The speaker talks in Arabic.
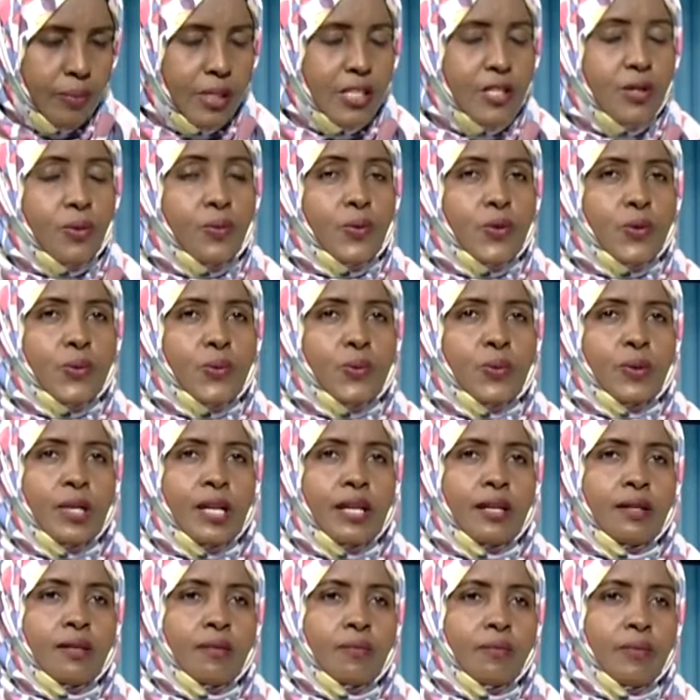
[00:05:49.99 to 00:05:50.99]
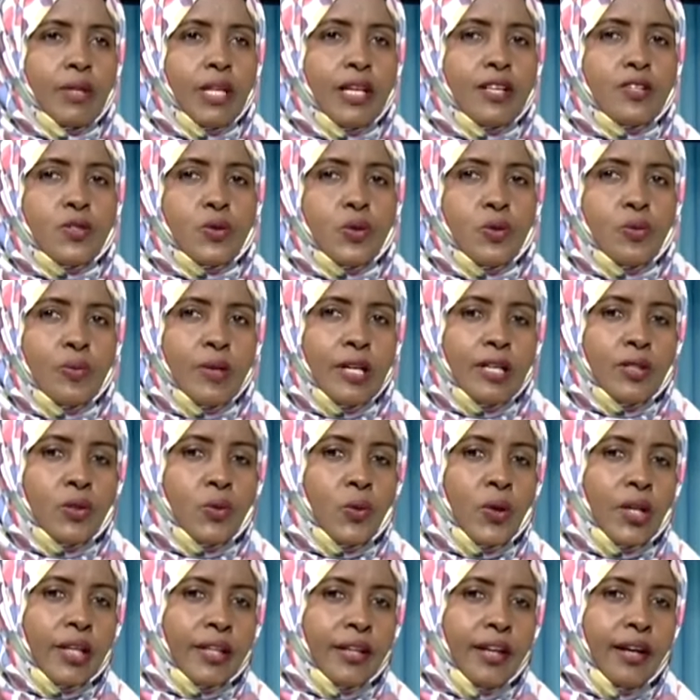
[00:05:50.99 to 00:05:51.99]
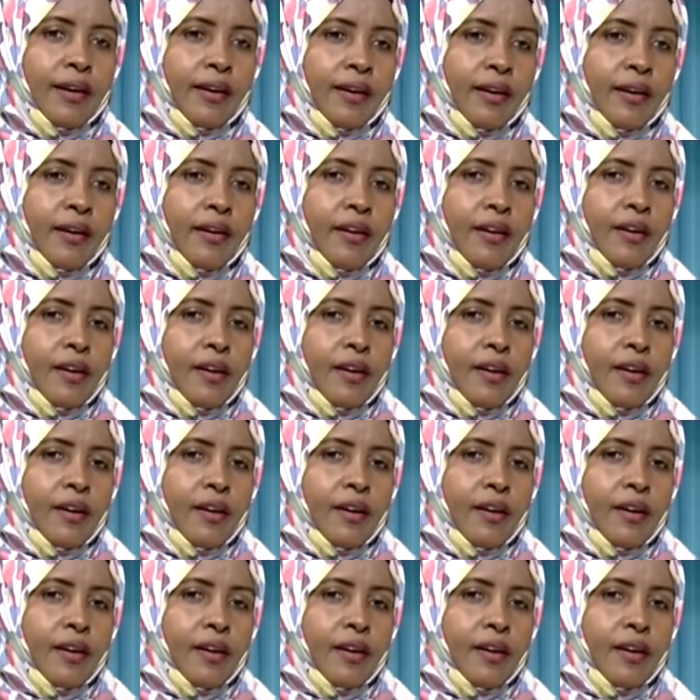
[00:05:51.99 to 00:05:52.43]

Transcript: مصر والسودان من أثيوبيا أن توقعها